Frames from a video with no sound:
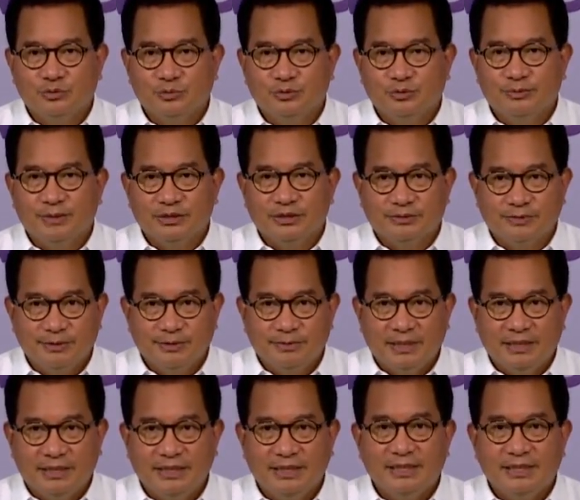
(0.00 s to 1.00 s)
umum atau
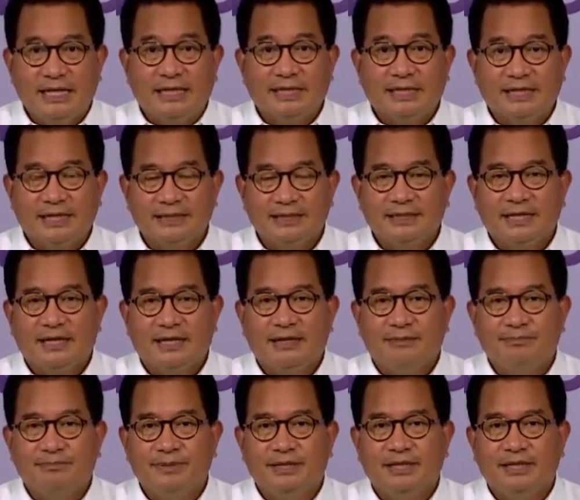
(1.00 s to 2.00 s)
pribadi dan kereta
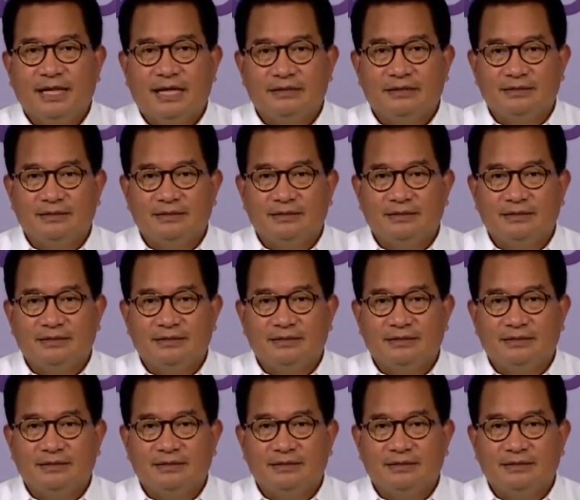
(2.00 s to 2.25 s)
api